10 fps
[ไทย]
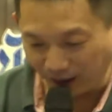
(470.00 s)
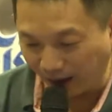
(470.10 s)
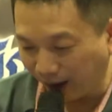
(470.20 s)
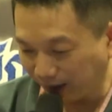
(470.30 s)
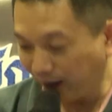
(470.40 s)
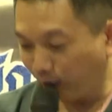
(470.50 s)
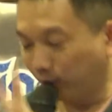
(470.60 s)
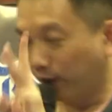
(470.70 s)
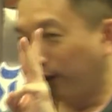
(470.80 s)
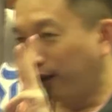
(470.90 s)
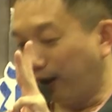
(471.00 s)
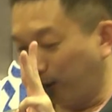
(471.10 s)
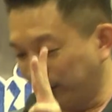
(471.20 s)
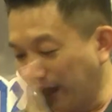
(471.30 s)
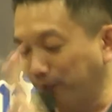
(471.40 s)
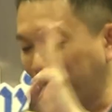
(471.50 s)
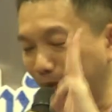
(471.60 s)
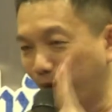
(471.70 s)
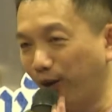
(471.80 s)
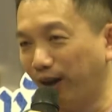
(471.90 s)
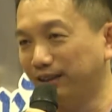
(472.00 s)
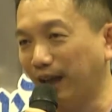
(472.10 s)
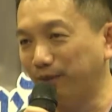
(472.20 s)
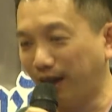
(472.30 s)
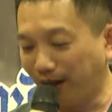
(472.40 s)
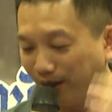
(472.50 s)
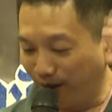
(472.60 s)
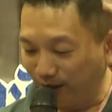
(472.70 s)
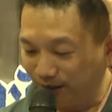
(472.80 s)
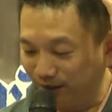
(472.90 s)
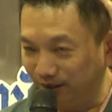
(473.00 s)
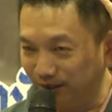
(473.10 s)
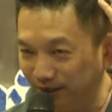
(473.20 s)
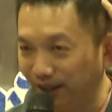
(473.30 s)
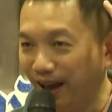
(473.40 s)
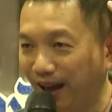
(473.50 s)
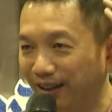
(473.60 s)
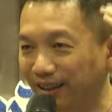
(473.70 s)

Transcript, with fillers: อันนี้เอาเอาสามอย่างพอฮะสามอย่างก็เหนื่อยละ